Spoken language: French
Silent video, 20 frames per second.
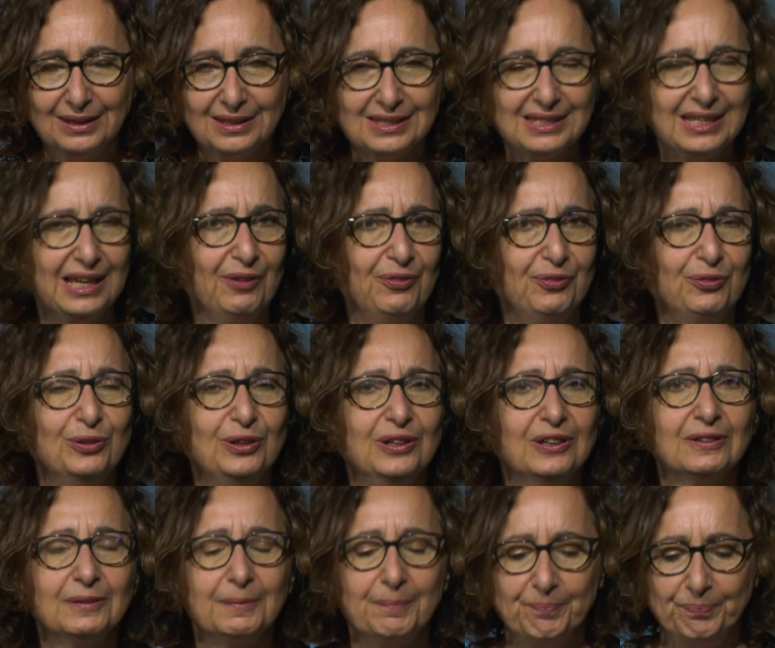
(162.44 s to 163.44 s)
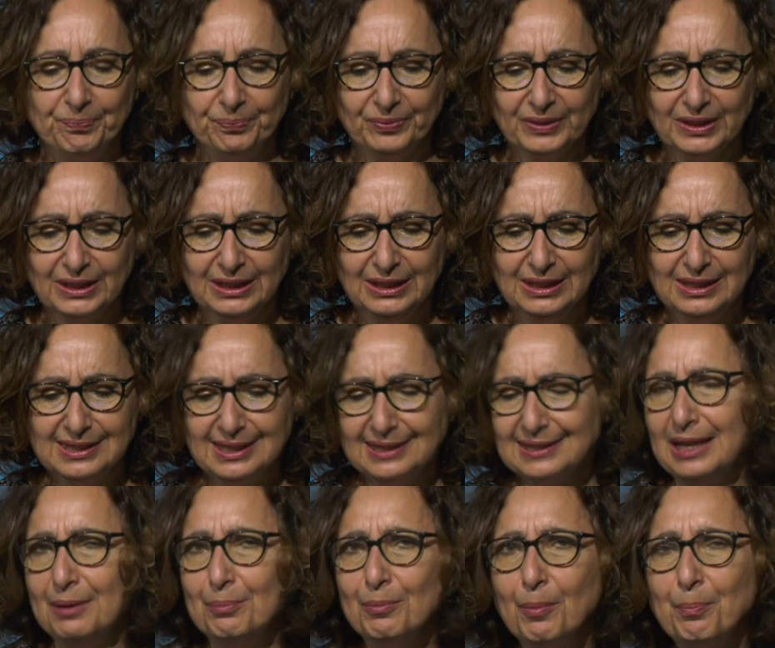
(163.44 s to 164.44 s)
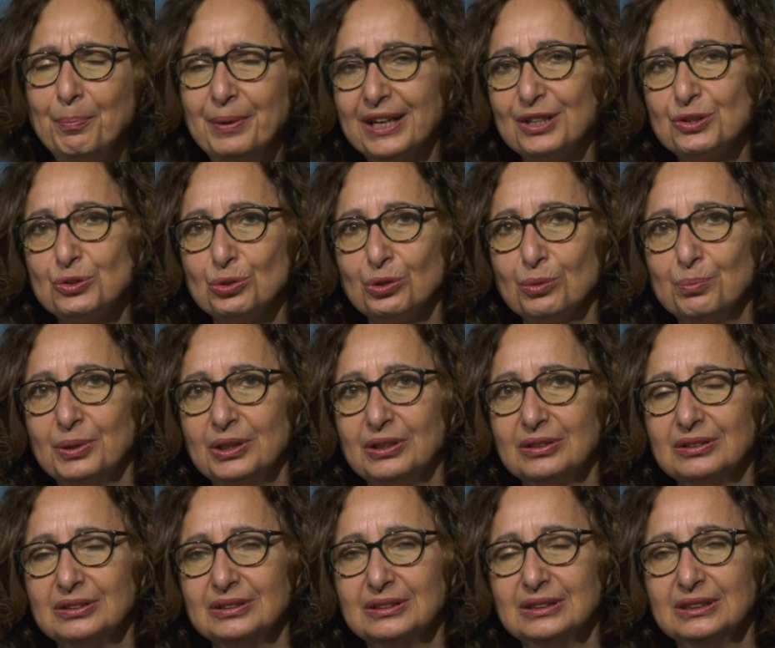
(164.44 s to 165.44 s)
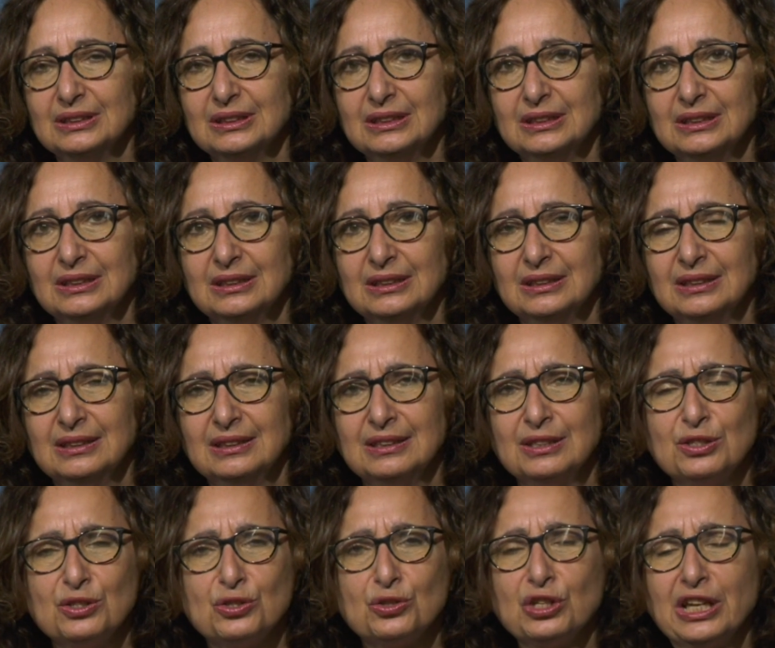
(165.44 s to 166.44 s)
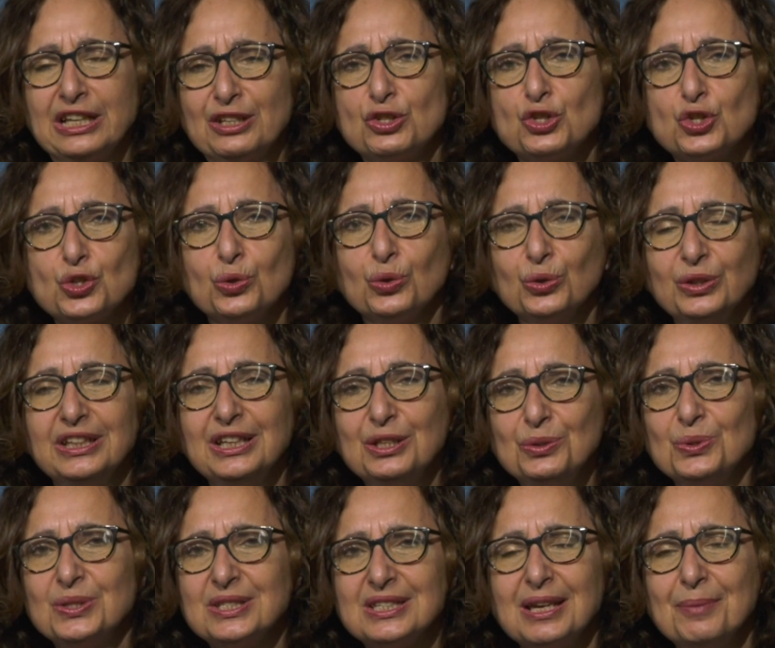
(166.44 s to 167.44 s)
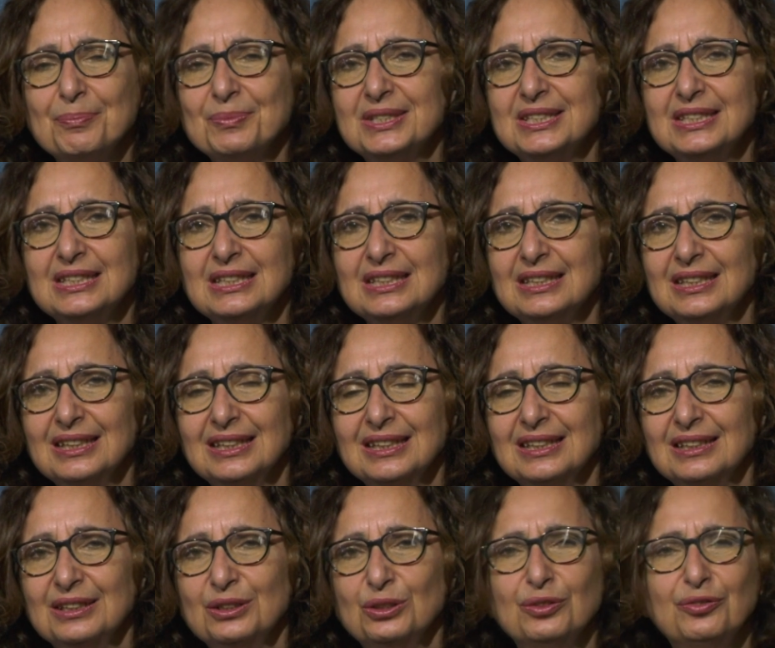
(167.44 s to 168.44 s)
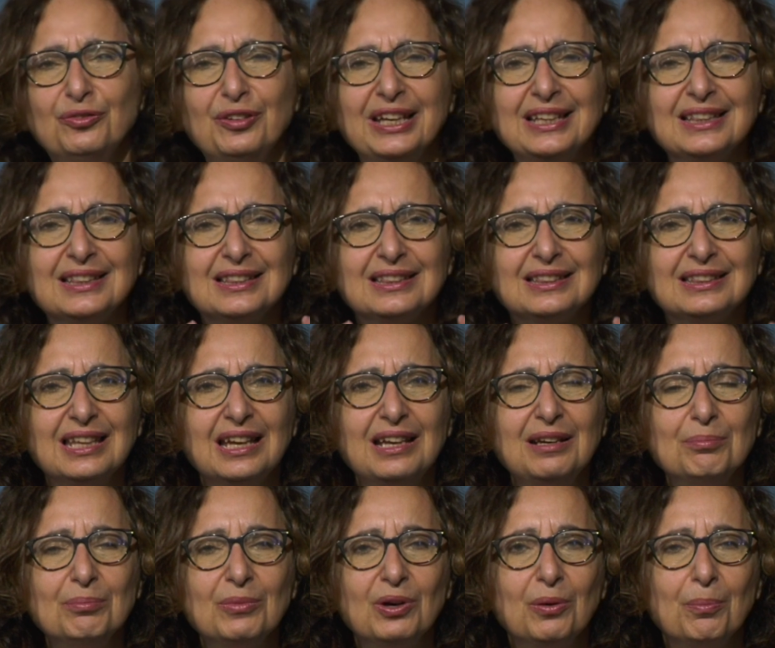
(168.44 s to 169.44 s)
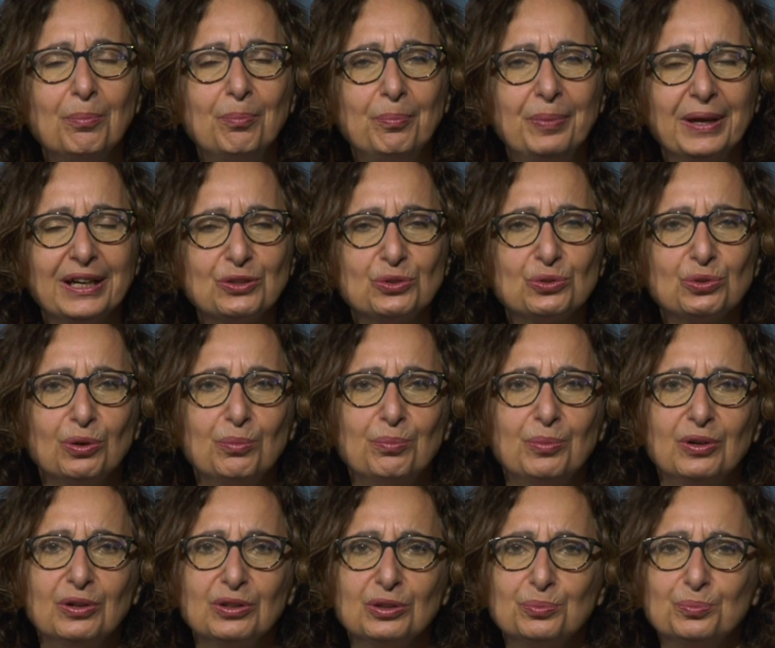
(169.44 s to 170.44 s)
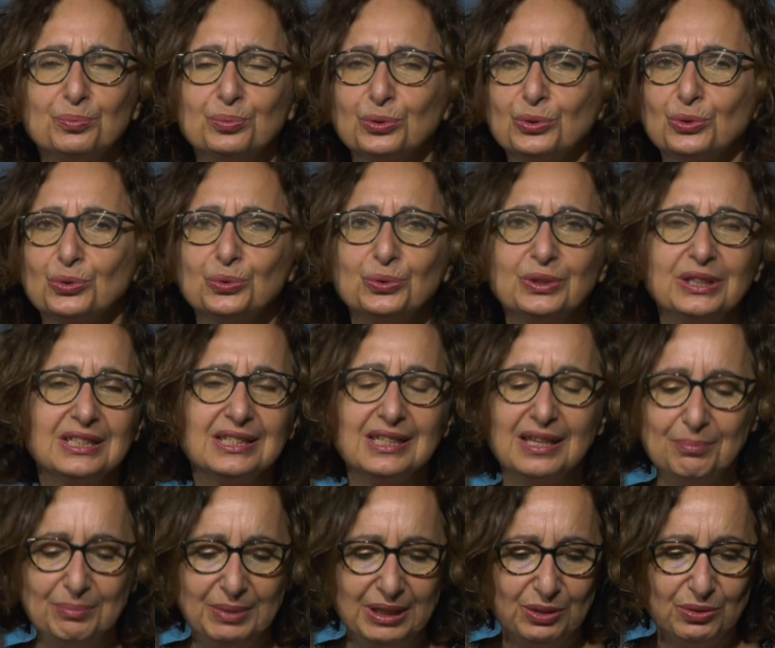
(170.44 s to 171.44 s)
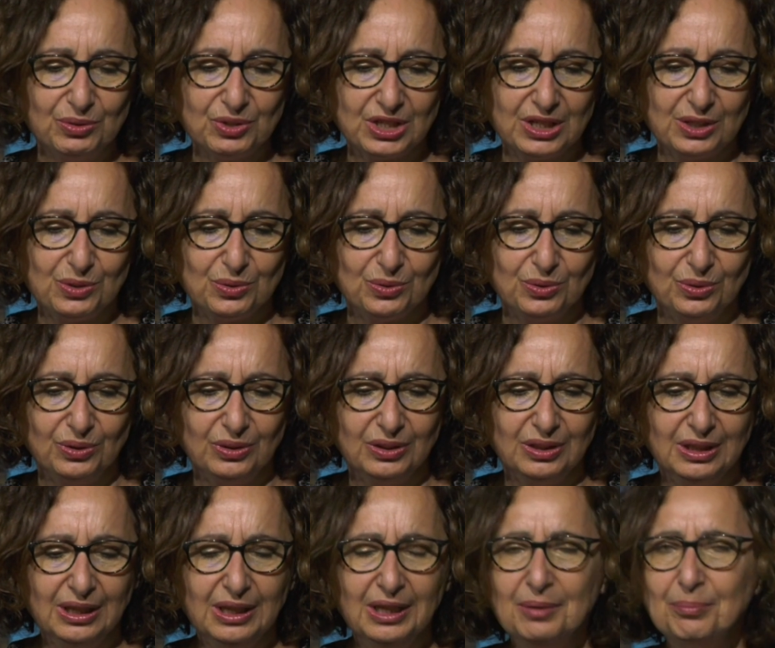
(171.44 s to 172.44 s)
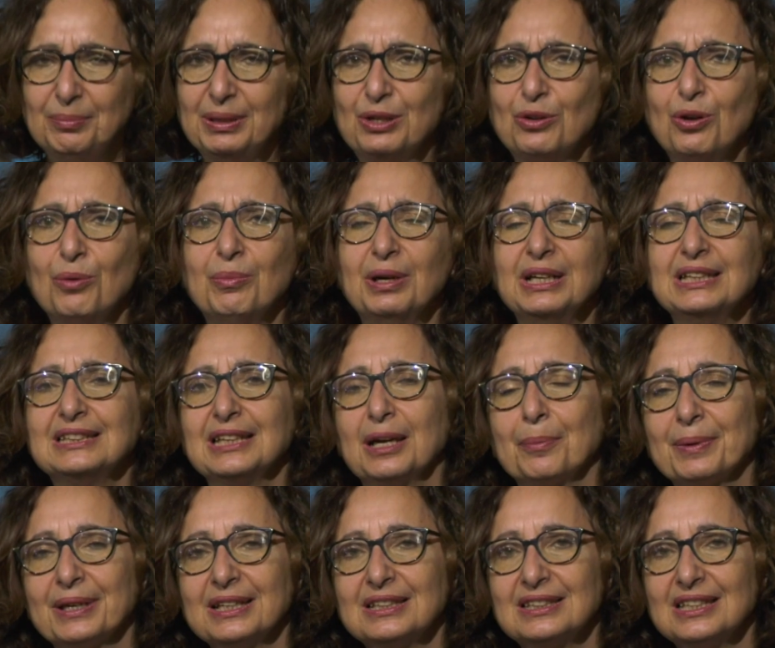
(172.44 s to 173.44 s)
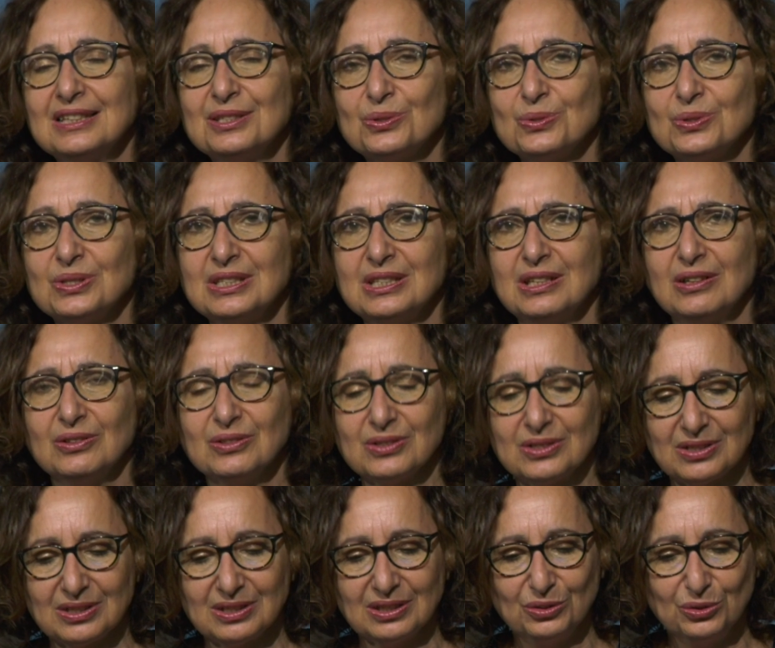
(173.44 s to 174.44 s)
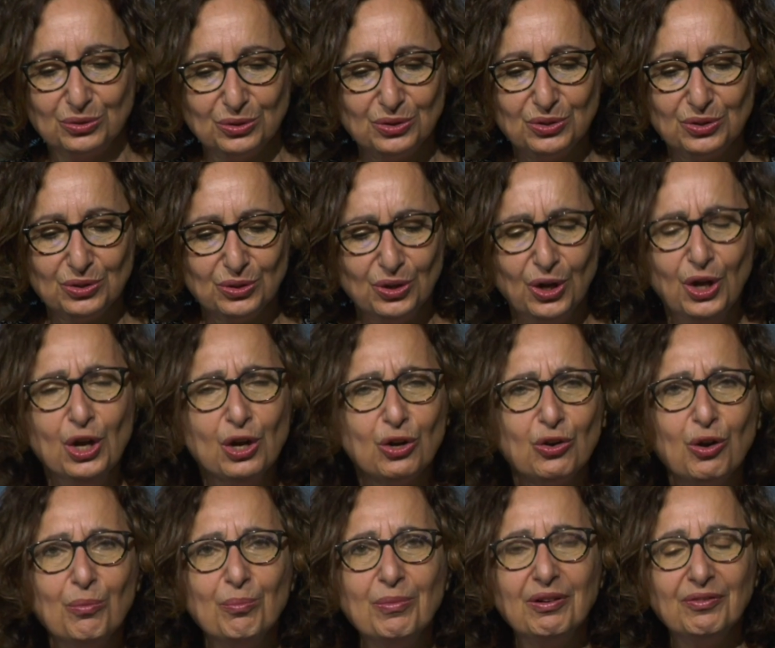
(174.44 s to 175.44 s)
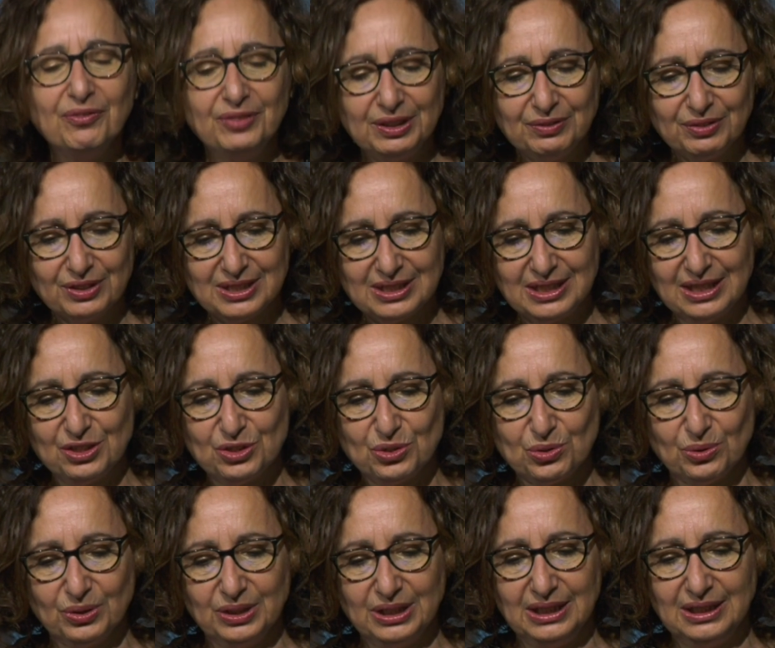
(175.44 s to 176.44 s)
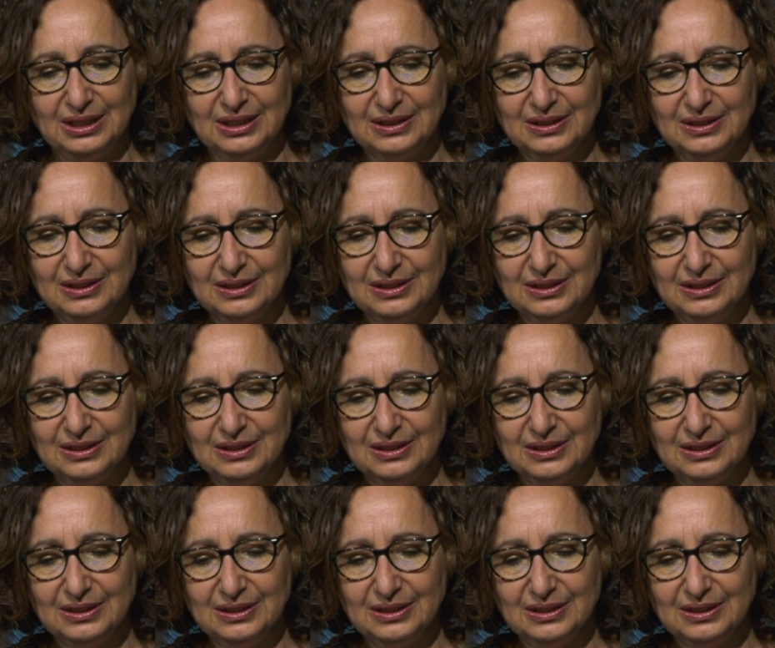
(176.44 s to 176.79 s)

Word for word: C'est affolant, c'est tellement perturbant. Cette journée du samedi devait être tellement perturbante pour tous les amis de Jésus. Mais comment interpréter ce silence de Dieu Comment vivre cette journée